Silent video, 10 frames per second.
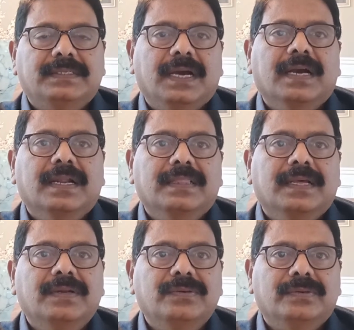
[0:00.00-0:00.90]

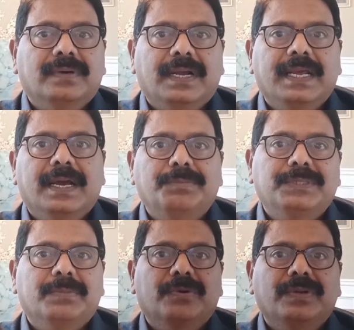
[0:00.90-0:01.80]
జాగ్రత్తలు అనే
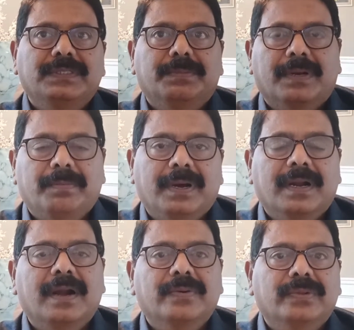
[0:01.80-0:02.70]
అంశం గురించి మనం
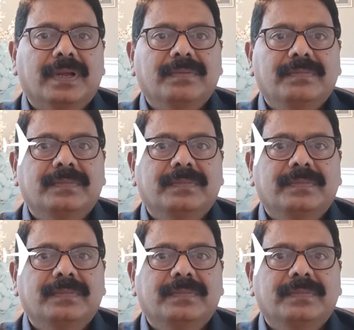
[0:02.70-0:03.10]
మాట్లాడుకుందాం